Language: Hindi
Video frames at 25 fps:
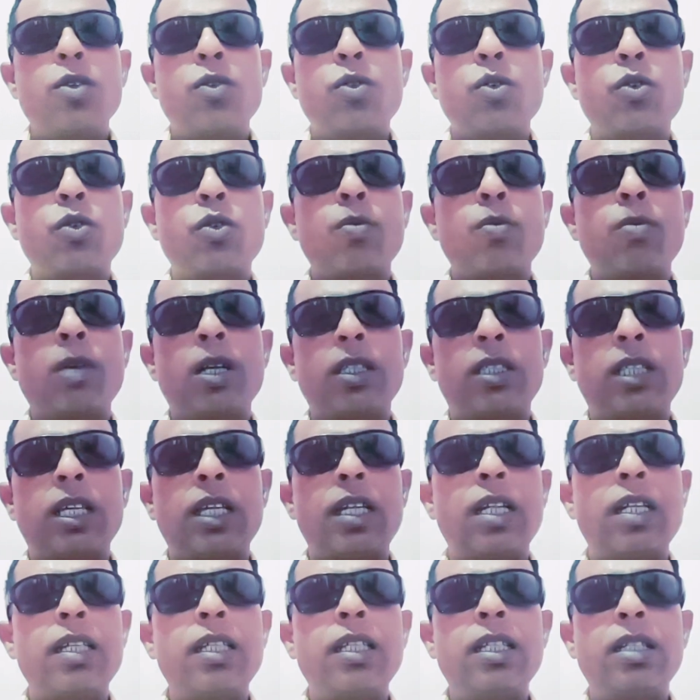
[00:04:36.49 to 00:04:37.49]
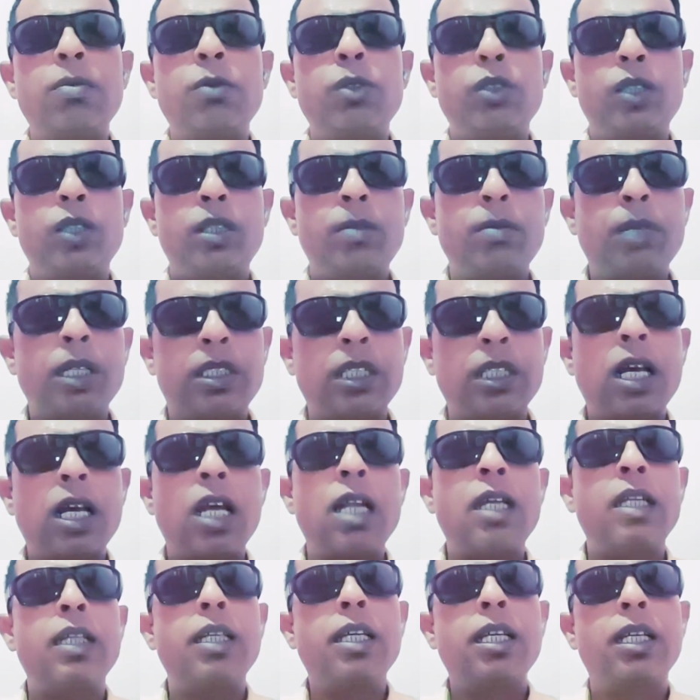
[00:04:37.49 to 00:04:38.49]
सोचो माता रानी ने मुझे
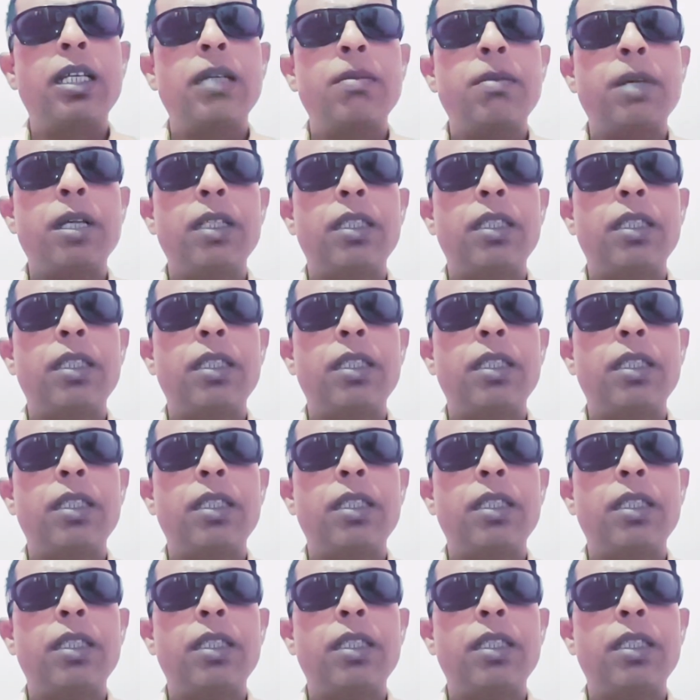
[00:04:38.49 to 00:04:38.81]
बचा लिया कि